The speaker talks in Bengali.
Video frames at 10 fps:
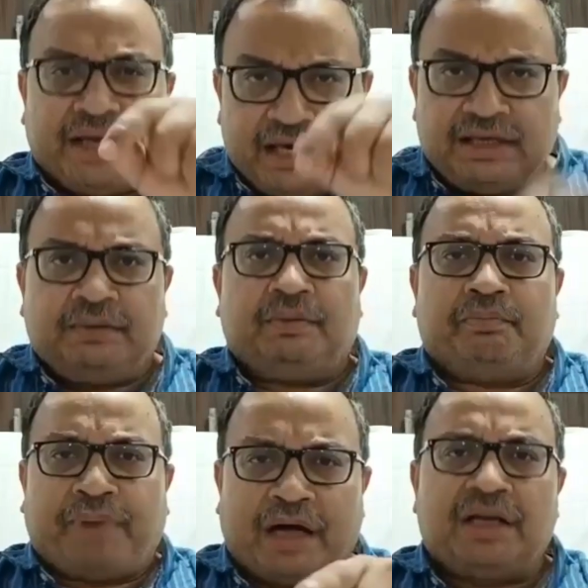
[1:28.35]
এই
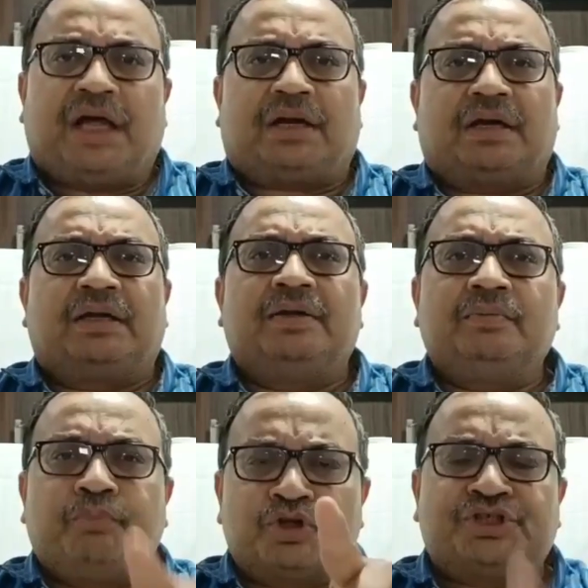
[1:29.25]
বাংলার
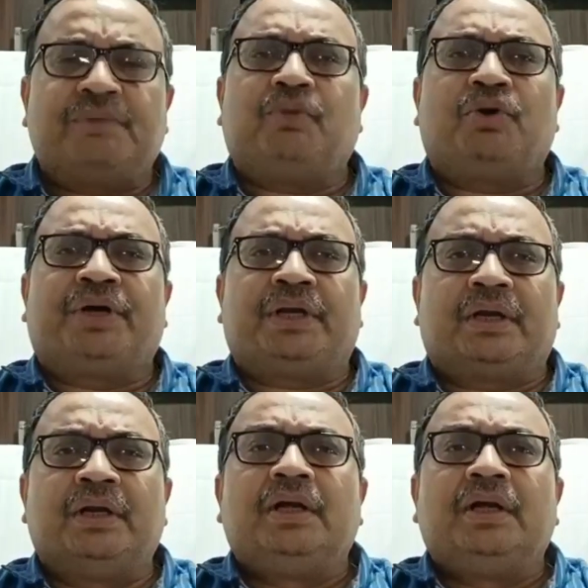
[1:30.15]
পশ্চিমবঙ্গে